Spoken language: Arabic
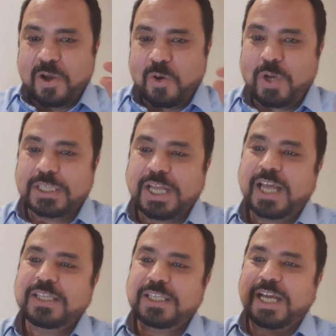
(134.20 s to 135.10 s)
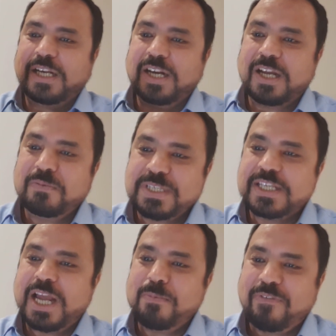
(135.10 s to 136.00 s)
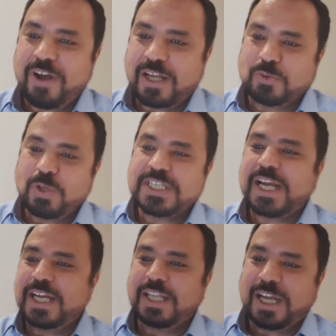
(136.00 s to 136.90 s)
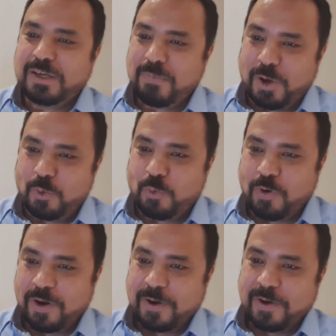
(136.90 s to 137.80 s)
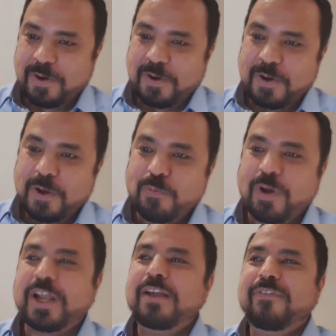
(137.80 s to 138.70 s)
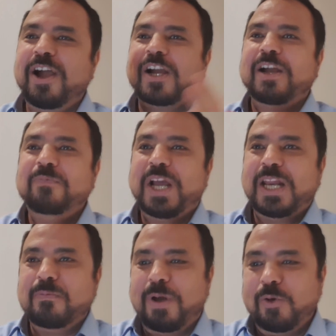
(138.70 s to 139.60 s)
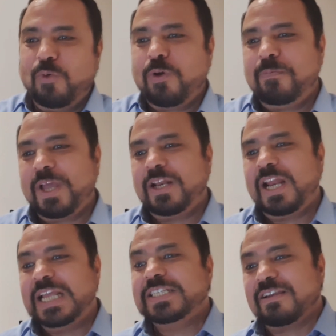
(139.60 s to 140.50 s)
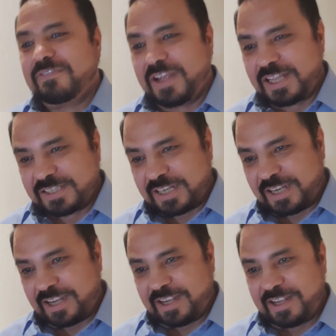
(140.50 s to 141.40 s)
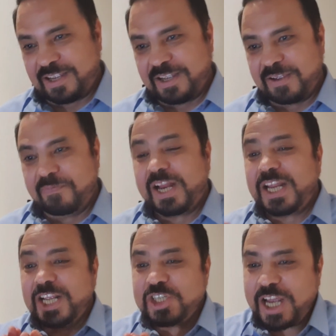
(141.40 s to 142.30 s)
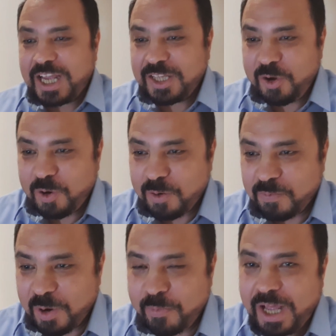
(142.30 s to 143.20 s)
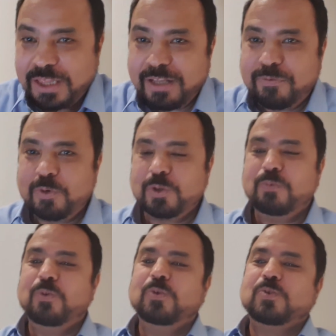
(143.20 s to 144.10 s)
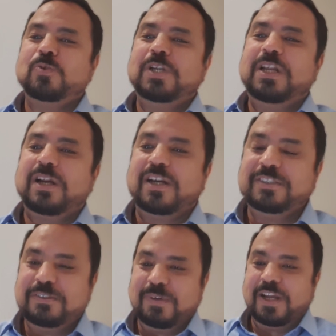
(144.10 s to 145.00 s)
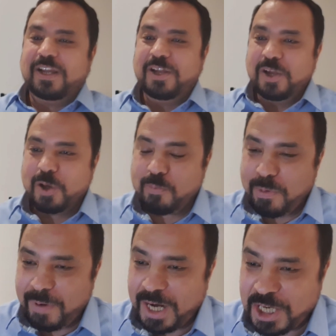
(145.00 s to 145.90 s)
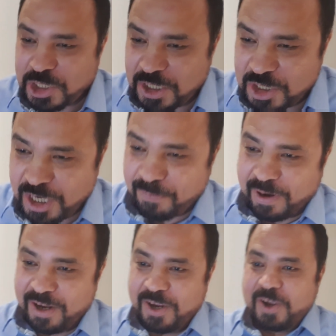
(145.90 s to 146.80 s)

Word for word: هو يتحدث عن الغنم السائمة فقط وسكت عن المعلوفة فكيف حكمنا على المعلوفة بأن ليس فيها زكاة من أين جاء هذا الحكم؟ لو بحثنا في كتب الأصوليين القديمة ربما لا نجد إجابة